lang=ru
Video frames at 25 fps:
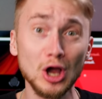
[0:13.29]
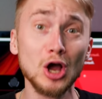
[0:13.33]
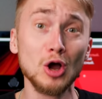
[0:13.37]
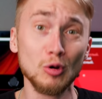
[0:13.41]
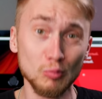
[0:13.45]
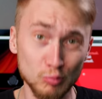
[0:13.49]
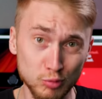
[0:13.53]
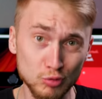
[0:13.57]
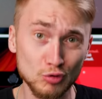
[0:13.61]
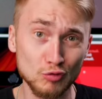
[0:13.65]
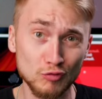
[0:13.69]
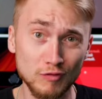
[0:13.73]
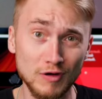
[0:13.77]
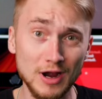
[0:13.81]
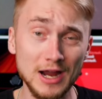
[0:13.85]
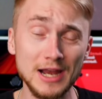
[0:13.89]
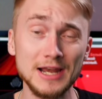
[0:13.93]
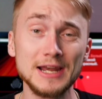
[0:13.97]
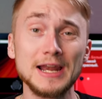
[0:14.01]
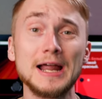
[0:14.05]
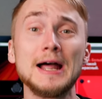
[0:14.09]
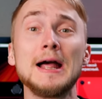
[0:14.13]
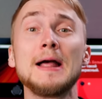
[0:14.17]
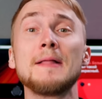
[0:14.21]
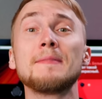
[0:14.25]

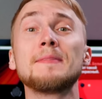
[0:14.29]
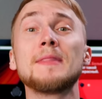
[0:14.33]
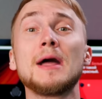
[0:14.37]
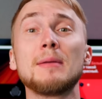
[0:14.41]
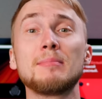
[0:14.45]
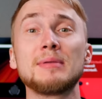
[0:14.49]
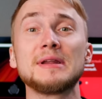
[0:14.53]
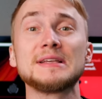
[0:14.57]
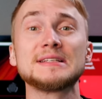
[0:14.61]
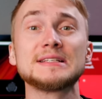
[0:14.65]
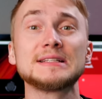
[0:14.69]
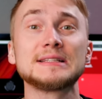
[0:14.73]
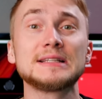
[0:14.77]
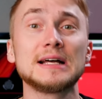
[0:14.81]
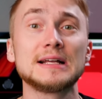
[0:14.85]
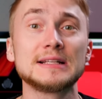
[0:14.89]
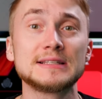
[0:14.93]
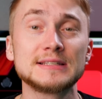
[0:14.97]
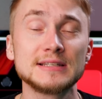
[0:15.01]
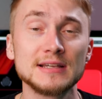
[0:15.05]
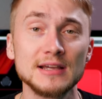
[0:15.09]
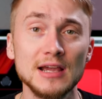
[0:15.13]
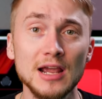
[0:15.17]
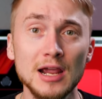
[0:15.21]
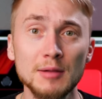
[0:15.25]
буквально на
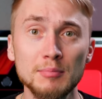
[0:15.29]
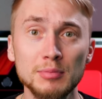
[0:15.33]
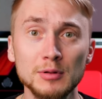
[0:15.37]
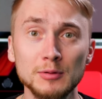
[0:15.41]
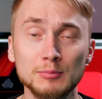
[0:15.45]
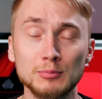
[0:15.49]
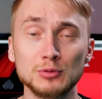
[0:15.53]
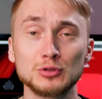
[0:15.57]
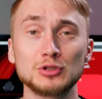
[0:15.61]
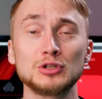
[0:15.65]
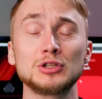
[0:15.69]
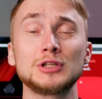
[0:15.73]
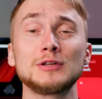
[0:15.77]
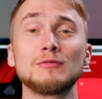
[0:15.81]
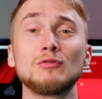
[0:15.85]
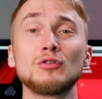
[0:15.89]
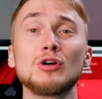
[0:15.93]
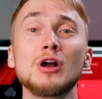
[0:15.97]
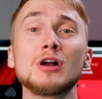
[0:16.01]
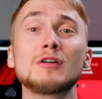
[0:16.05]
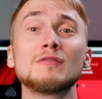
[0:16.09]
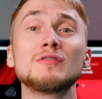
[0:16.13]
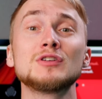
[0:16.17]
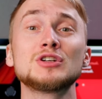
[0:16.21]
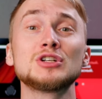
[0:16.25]
презентации Apple после того,
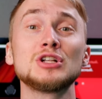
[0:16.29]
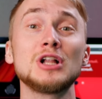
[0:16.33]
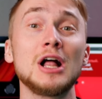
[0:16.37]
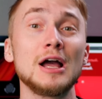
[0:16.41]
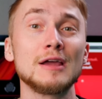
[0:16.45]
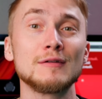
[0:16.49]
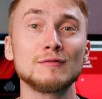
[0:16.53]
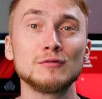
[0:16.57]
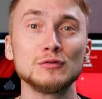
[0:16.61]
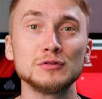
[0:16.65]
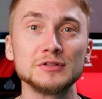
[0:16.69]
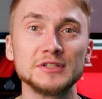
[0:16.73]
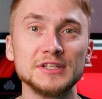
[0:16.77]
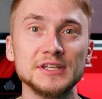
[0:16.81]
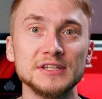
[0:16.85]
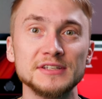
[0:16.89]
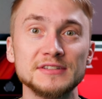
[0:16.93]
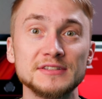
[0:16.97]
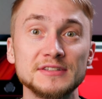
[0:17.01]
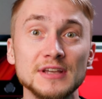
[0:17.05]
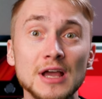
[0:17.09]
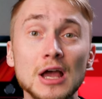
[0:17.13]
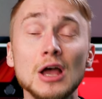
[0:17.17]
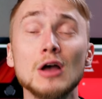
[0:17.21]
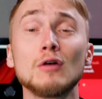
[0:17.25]
как вышел iPhone
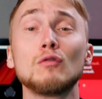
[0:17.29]
10.